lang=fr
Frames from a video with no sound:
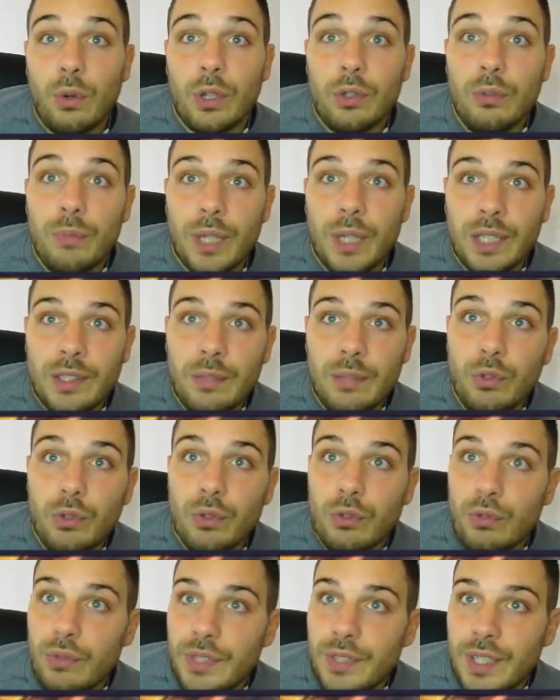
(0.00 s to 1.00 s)
vers le royaume
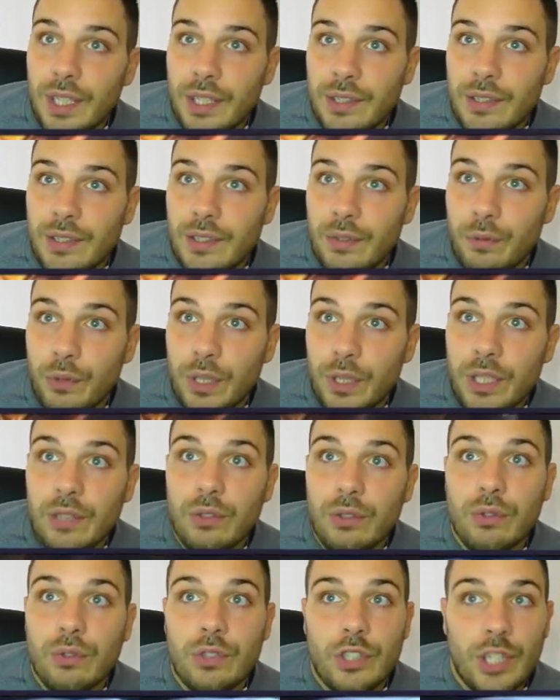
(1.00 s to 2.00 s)
maritime de Kultiras,
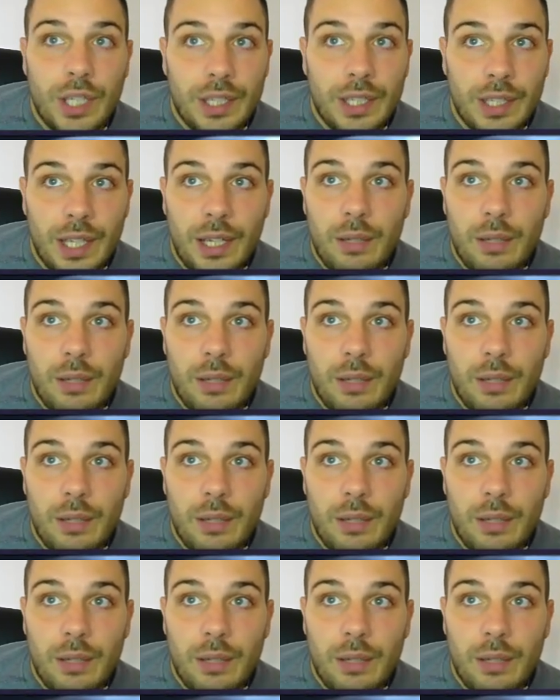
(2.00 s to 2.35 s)
foyer de